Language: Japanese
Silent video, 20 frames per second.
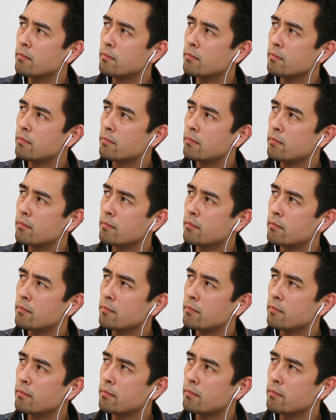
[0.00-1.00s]
this
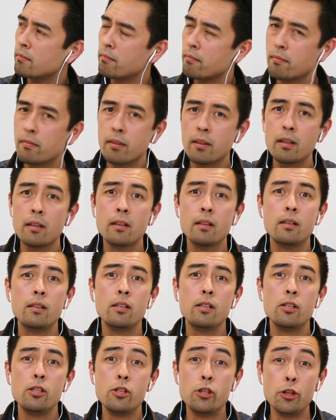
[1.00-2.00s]
weekend?
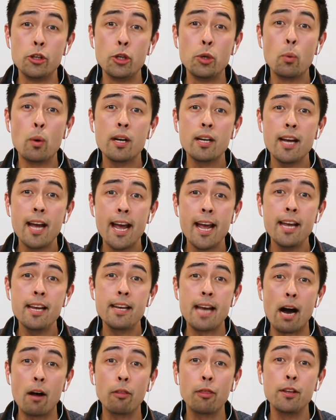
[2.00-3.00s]
Do you want to hang
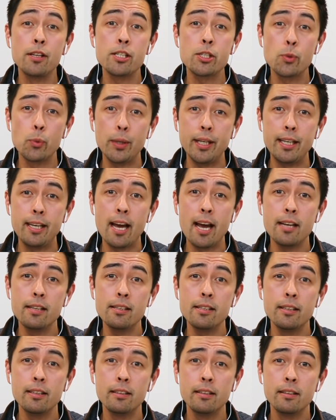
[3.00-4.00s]
out this weekend?